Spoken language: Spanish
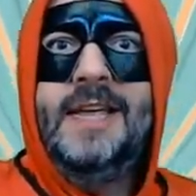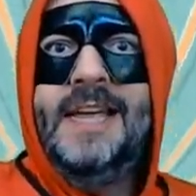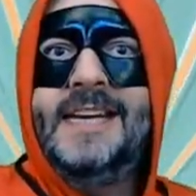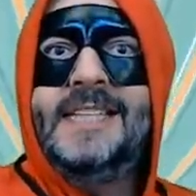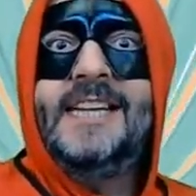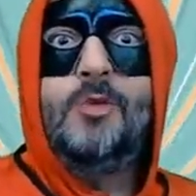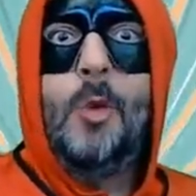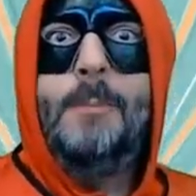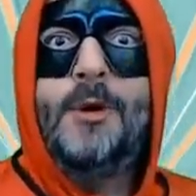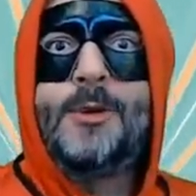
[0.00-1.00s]
Esta es tu
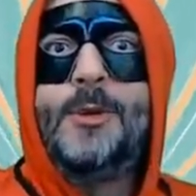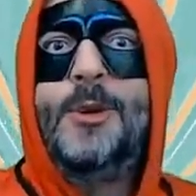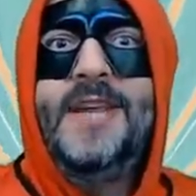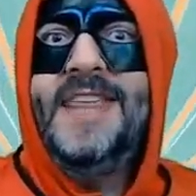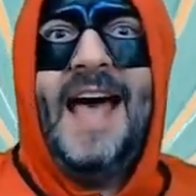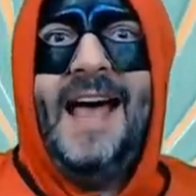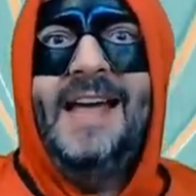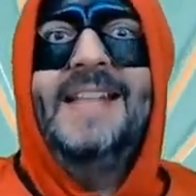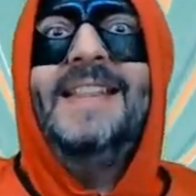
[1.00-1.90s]
oportunidad de